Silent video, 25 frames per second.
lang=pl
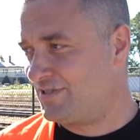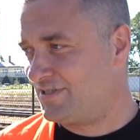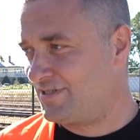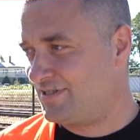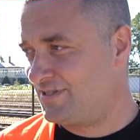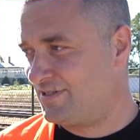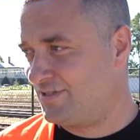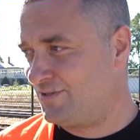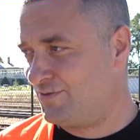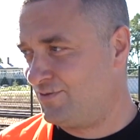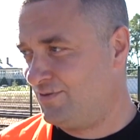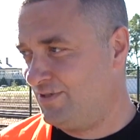
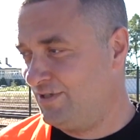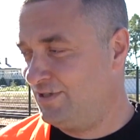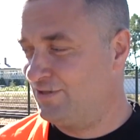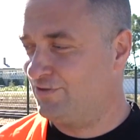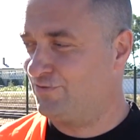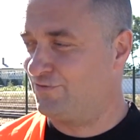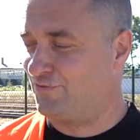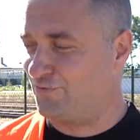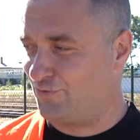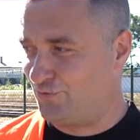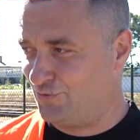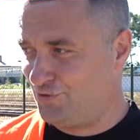drezyną,
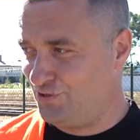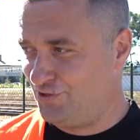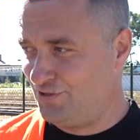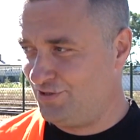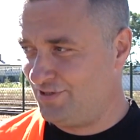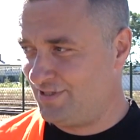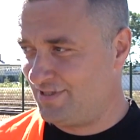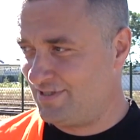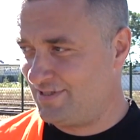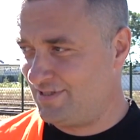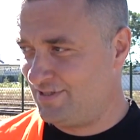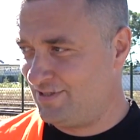
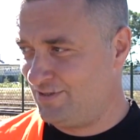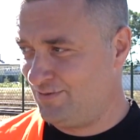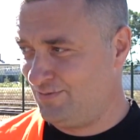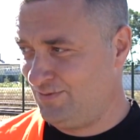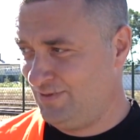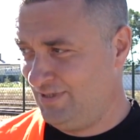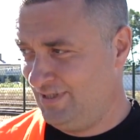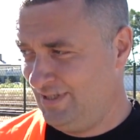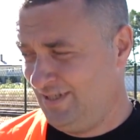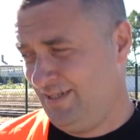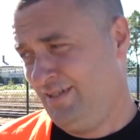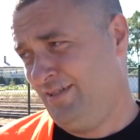wrócić
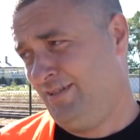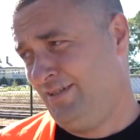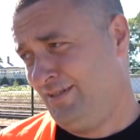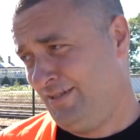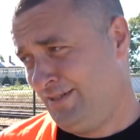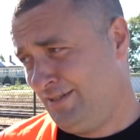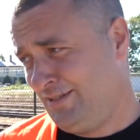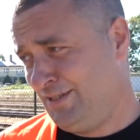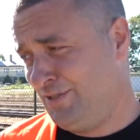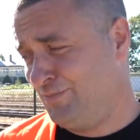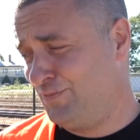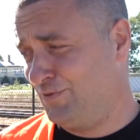drezyną,
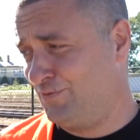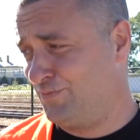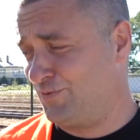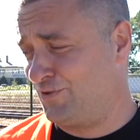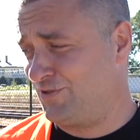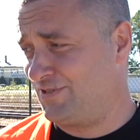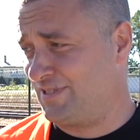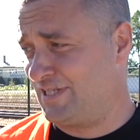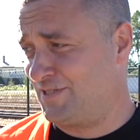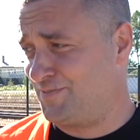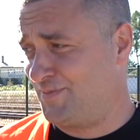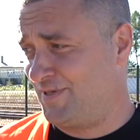Niby
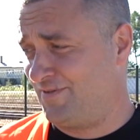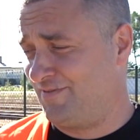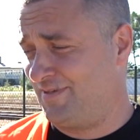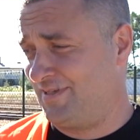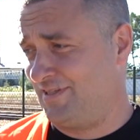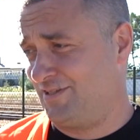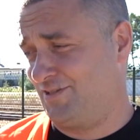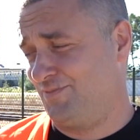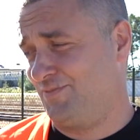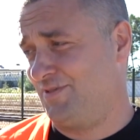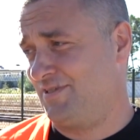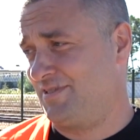prosta
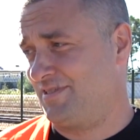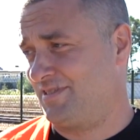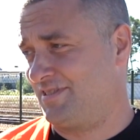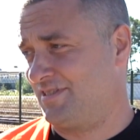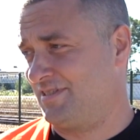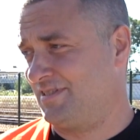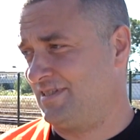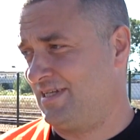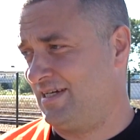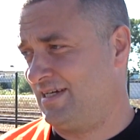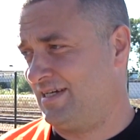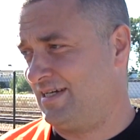sprawa,
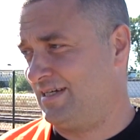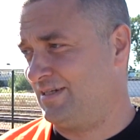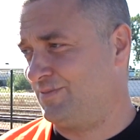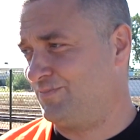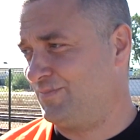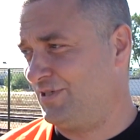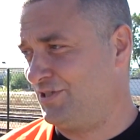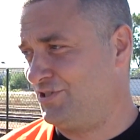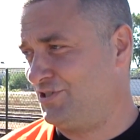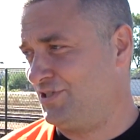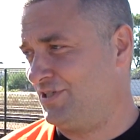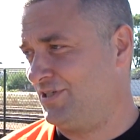natomiast
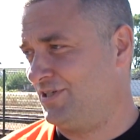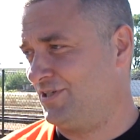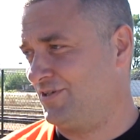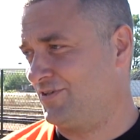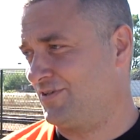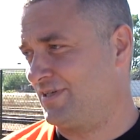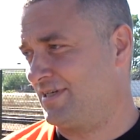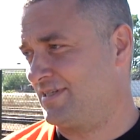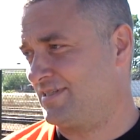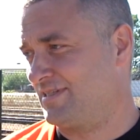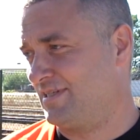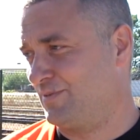na mecie
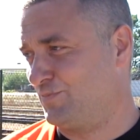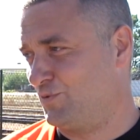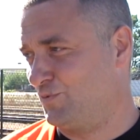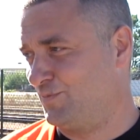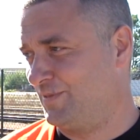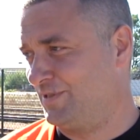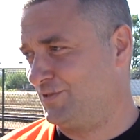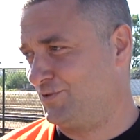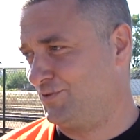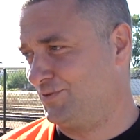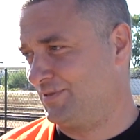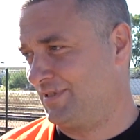oraz na
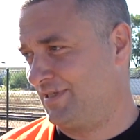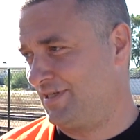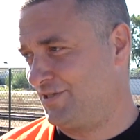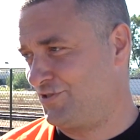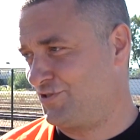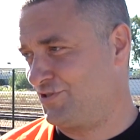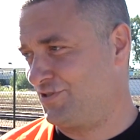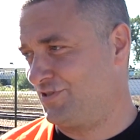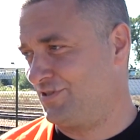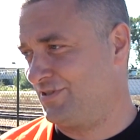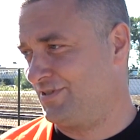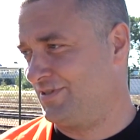półmetku
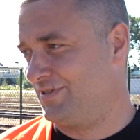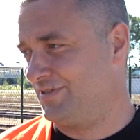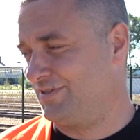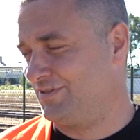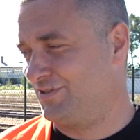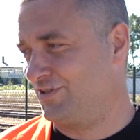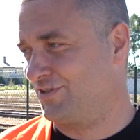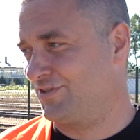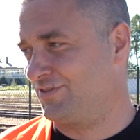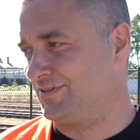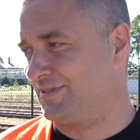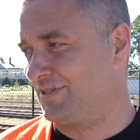należy
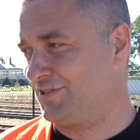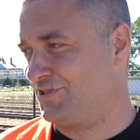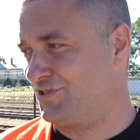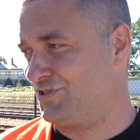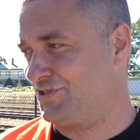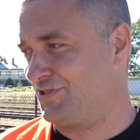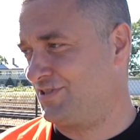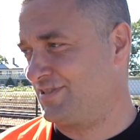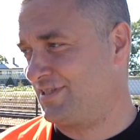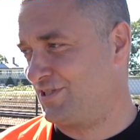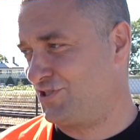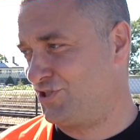
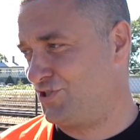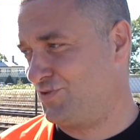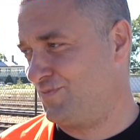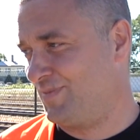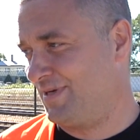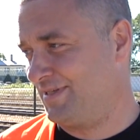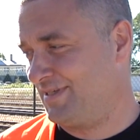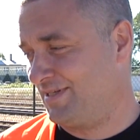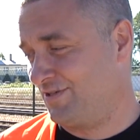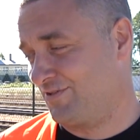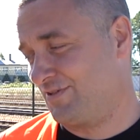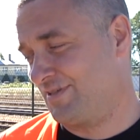dokonać
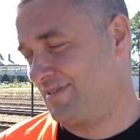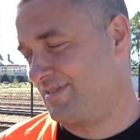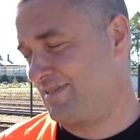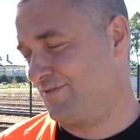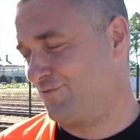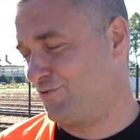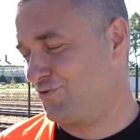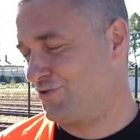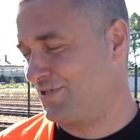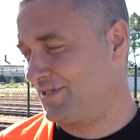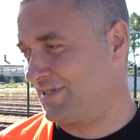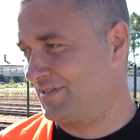zatrzymania oraz
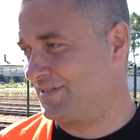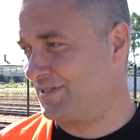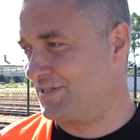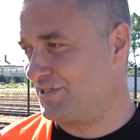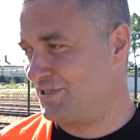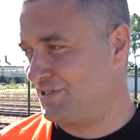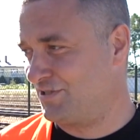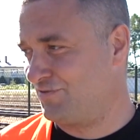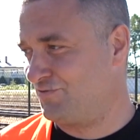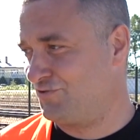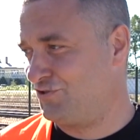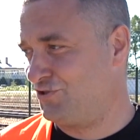zawrócenia
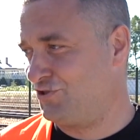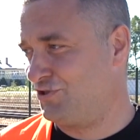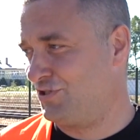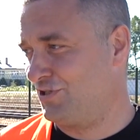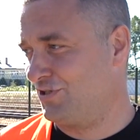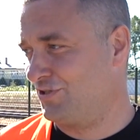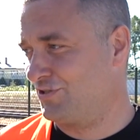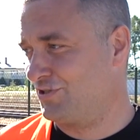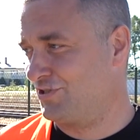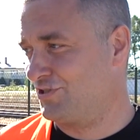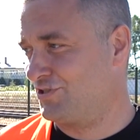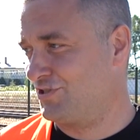drezyny w
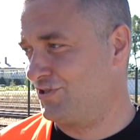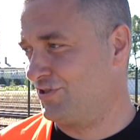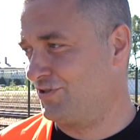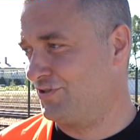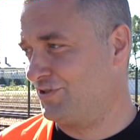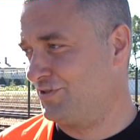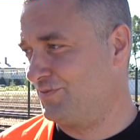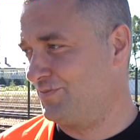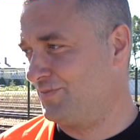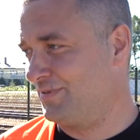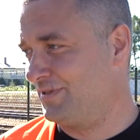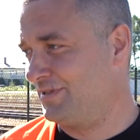ściśle
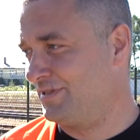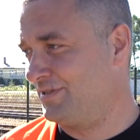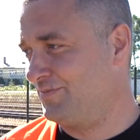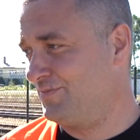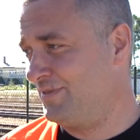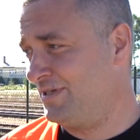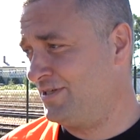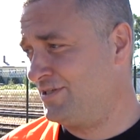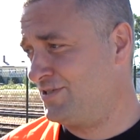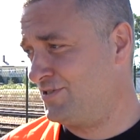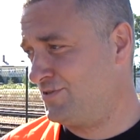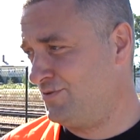określonym
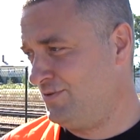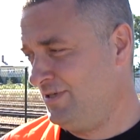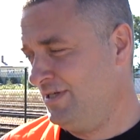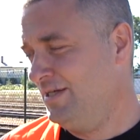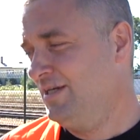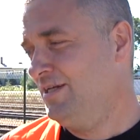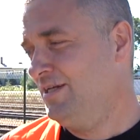e, miejscu.